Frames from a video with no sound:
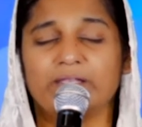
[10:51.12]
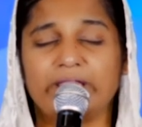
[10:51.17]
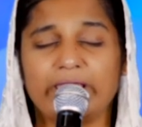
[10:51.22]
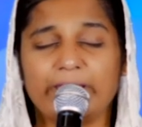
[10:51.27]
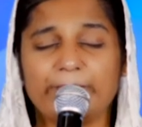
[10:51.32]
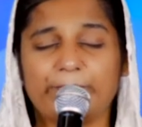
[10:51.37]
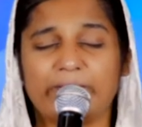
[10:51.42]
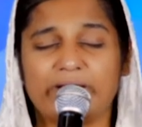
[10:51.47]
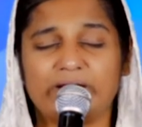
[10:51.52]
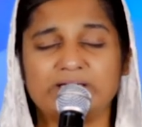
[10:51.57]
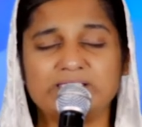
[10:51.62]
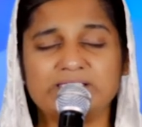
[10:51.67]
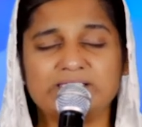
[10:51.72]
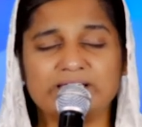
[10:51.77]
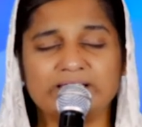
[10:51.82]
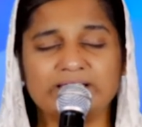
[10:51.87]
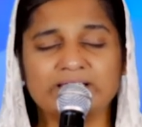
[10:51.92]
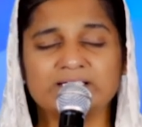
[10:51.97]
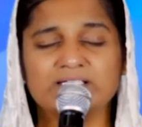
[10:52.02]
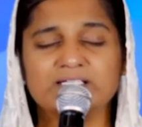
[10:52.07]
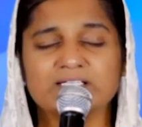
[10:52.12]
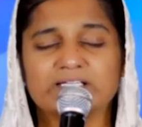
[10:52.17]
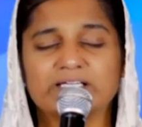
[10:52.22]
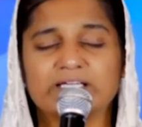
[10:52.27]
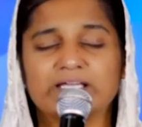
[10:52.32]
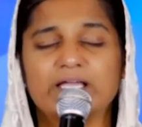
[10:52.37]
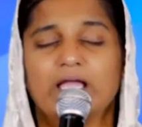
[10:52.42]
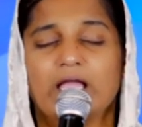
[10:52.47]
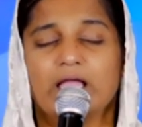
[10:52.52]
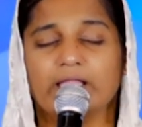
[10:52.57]
நேபாள்
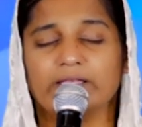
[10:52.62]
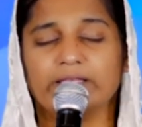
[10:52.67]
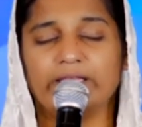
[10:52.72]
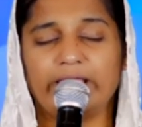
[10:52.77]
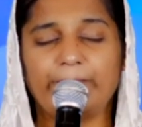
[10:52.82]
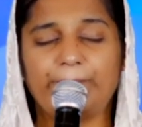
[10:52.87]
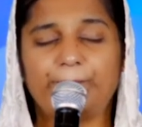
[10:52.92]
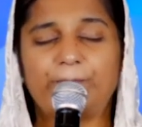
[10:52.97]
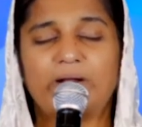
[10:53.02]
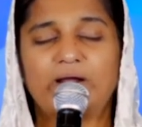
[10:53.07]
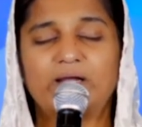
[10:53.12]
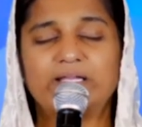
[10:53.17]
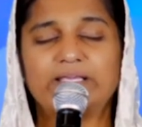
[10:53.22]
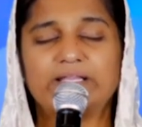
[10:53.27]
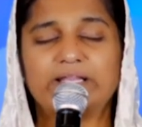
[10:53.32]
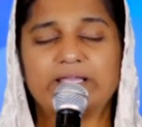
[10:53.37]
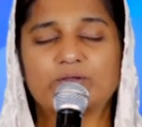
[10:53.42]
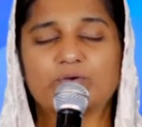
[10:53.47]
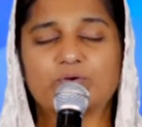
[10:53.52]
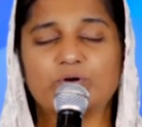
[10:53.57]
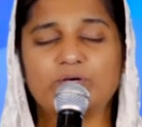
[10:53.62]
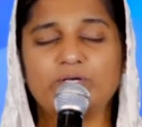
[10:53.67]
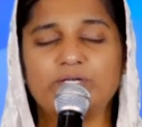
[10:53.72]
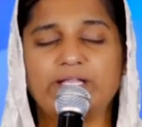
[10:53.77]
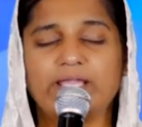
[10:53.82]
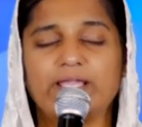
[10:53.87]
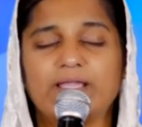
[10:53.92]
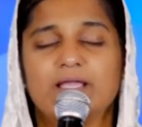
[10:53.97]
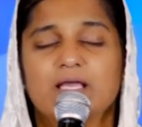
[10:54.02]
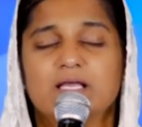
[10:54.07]
ஜனங்களுக்கு நேபாளியரை
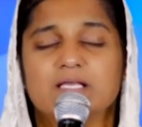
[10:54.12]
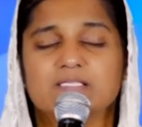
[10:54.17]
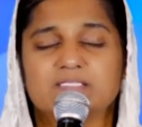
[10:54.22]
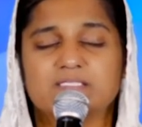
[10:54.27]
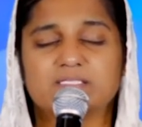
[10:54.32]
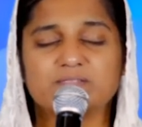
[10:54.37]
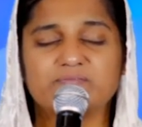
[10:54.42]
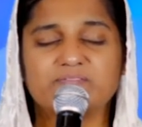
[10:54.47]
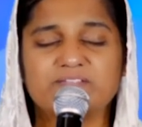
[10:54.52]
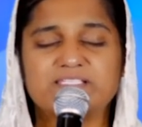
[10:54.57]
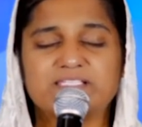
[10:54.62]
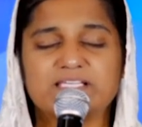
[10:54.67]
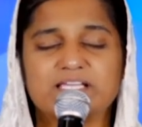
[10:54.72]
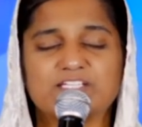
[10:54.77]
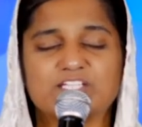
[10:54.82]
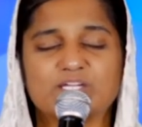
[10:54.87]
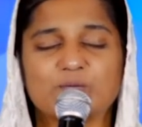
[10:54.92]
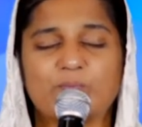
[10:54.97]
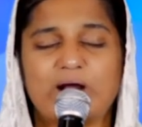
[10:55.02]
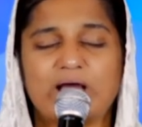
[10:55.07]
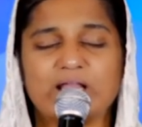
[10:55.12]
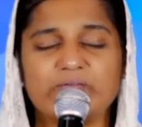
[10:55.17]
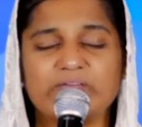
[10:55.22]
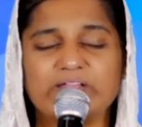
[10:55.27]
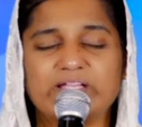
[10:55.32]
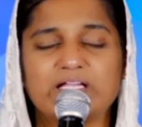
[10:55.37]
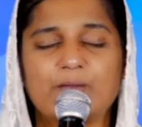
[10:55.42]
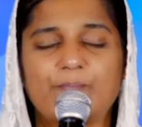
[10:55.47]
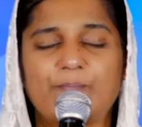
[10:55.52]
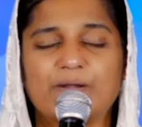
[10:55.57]
கொண்டே சுவிசேஷம்
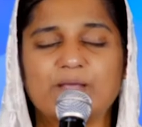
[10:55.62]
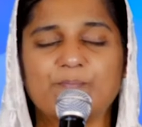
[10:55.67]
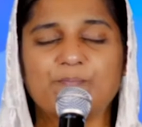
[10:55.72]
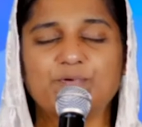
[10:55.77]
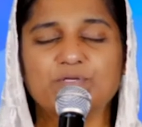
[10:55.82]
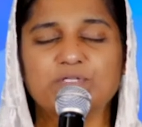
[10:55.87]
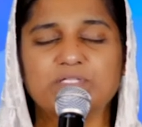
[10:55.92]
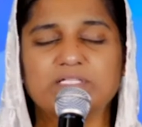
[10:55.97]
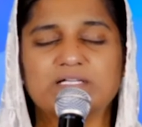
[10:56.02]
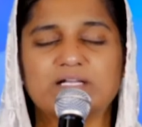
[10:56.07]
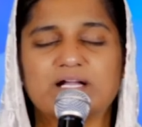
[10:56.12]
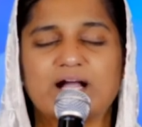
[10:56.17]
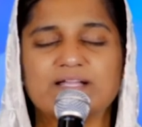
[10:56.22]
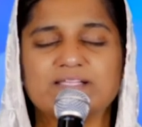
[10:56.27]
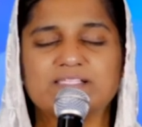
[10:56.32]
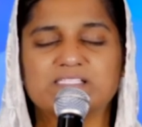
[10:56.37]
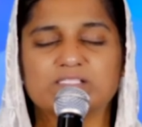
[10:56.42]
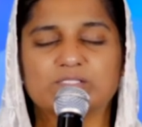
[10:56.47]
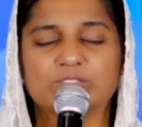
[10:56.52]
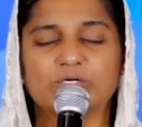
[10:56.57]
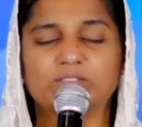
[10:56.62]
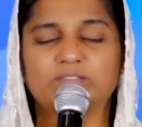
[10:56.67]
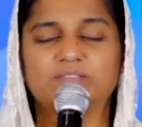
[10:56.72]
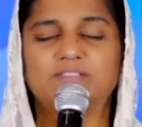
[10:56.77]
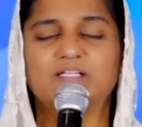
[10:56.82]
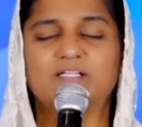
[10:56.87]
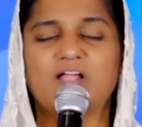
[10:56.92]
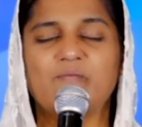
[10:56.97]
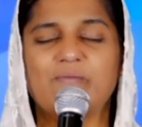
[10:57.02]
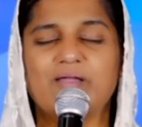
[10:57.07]
அறிவிக்கப்பட போகிறதுக்காய்
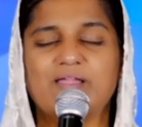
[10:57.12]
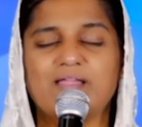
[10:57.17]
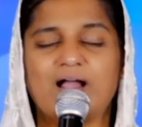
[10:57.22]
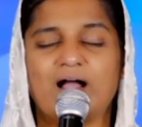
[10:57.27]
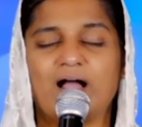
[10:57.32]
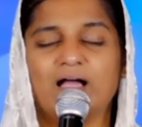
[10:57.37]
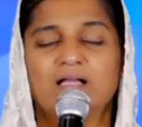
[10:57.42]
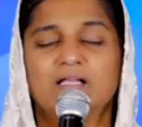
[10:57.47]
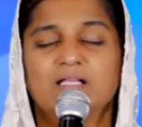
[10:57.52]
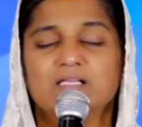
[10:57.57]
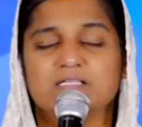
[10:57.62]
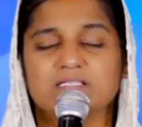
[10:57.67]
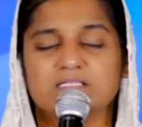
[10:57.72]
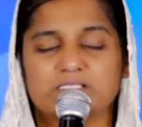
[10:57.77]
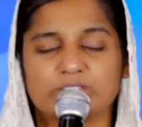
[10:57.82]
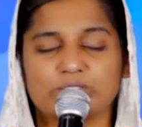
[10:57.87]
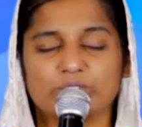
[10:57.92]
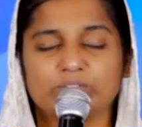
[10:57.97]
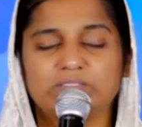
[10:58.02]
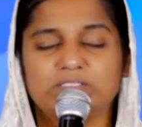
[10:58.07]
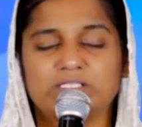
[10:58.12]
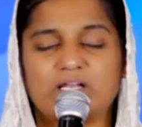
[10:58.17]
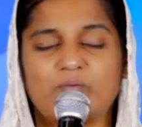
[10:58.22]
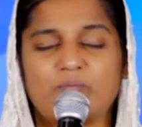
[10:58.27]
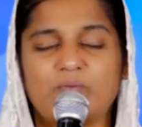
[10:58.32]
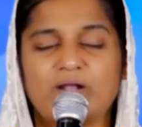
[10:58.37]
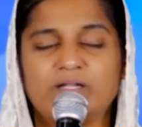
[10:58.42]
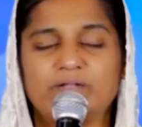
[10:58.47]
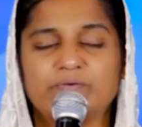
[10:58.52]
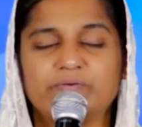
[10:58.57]
ஸ்தோத்திரமையா
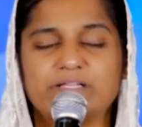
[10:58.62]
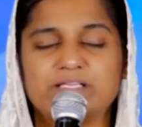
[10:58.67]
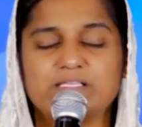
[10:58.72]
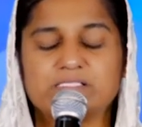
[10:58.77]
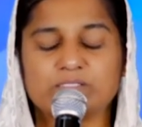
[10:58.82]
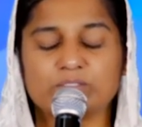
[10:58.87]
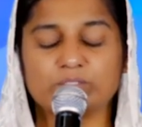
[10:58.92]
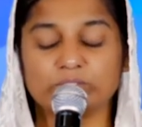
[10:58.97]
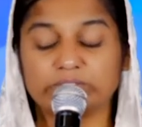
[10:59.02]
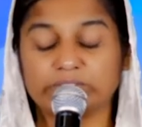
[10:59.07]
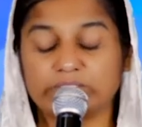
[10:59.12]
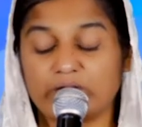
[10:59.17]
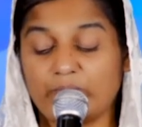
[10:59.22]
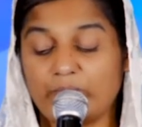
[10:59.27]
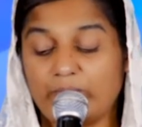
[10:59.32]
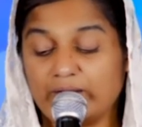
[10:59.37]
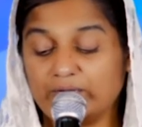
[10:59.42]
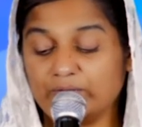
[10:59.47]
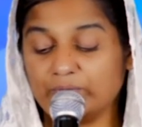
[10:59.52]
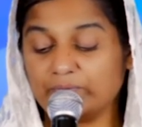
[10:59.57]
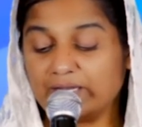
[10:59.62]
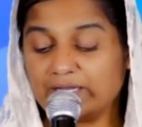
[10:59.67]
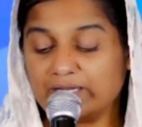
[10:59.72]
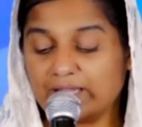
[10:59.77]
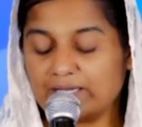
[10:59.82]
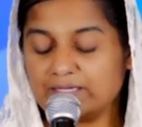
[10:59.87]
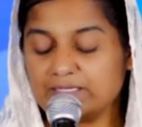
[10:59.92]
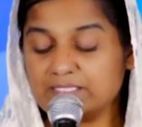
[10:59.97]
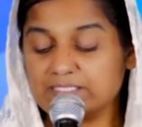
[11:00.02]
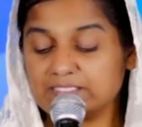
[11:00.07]
ஸ்தோத்திரம் ஆண்டவரே ஸ்தோத்திரம் ஆண்டவரே
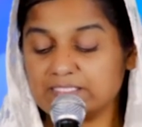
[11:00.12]
நன்றி